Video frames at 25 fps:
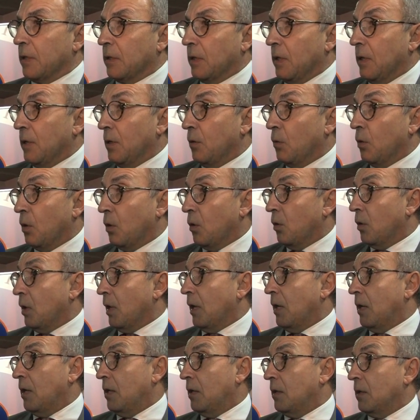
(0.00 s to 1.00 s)
y luego
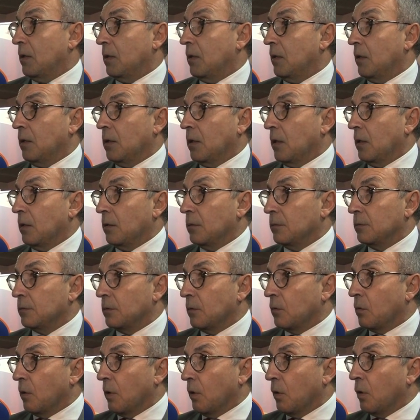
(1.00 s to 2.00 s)
la, en,
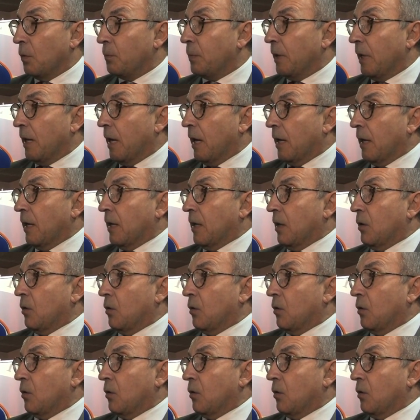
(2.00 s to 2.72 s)
Copenhague que